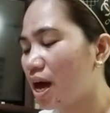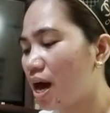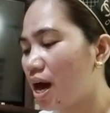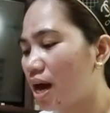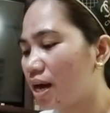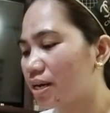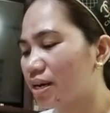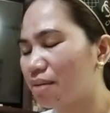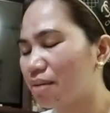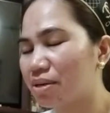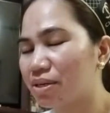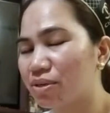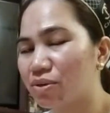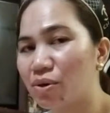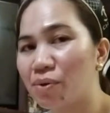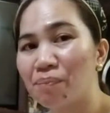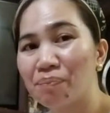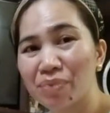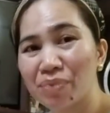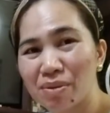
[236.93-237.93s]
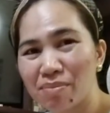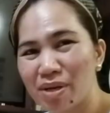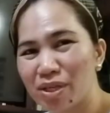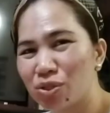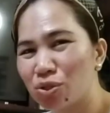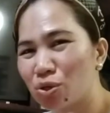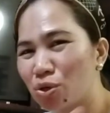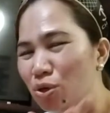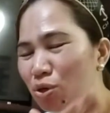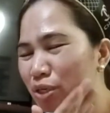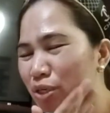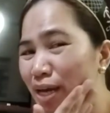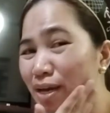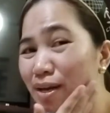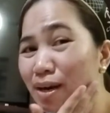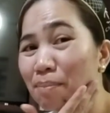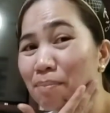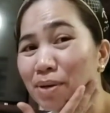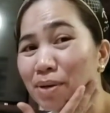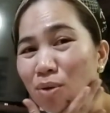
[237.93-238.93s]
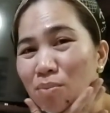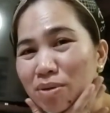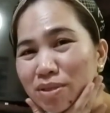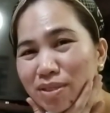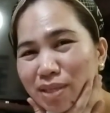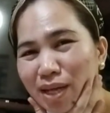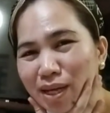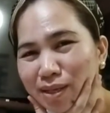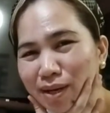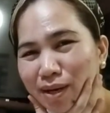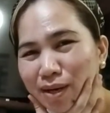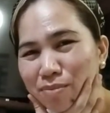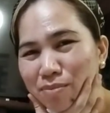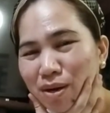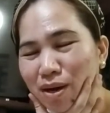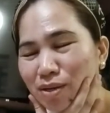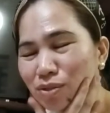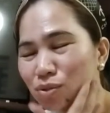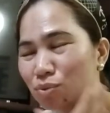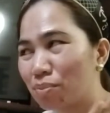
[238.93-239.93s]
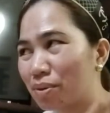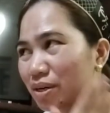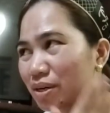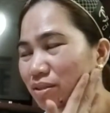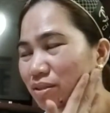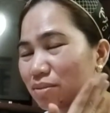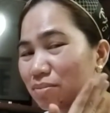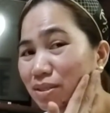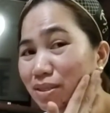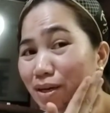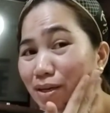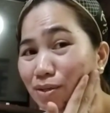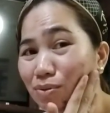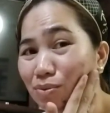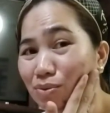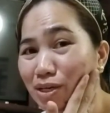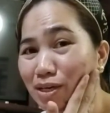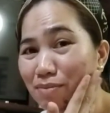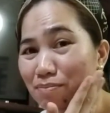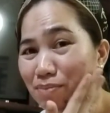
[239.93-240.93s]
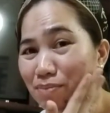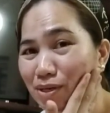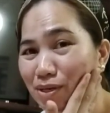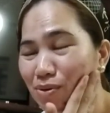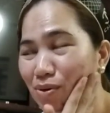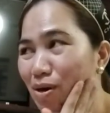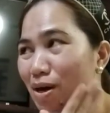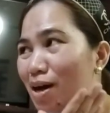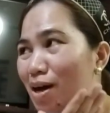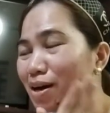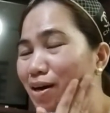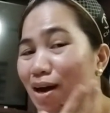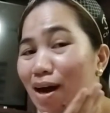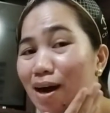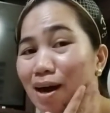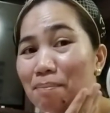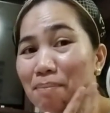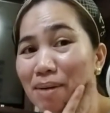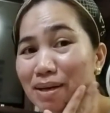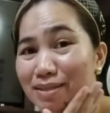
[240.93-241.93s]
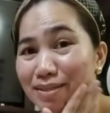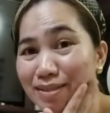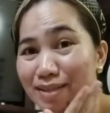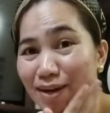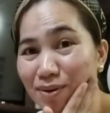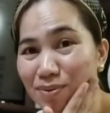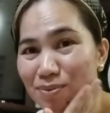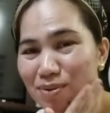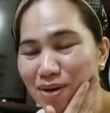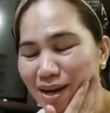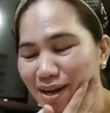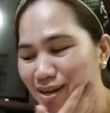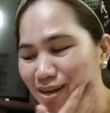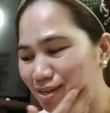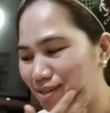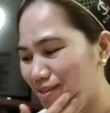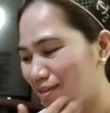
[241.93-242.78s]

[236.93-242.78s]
48 ang laman, no? Medyo nahirapan ako magsalita ngayon mga kasuper kasi masakit yung ipin ko. Kakapasta ko lang.